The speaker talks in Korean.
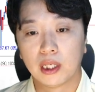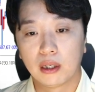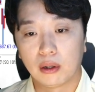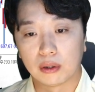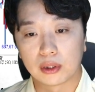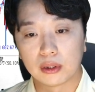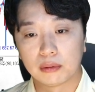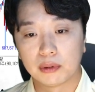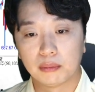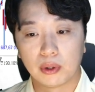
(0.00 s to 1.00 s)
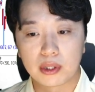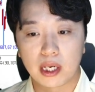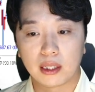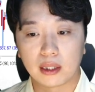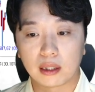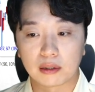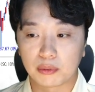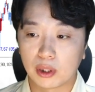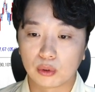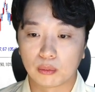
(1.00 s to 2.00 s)
어 지금은 뭘 사야 될까
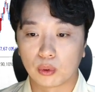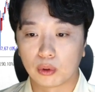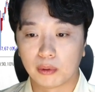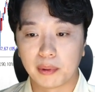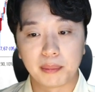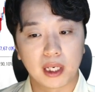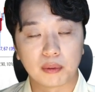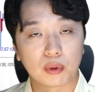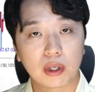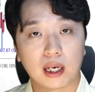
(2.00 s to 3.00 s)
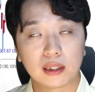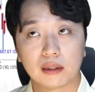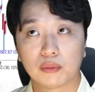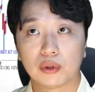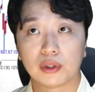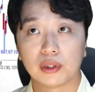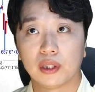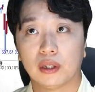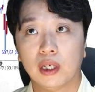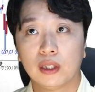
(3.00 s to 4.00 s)
급등한 종목으로 뭐 매매를 해볼까 하시는
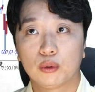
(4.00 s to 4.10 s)
분들은요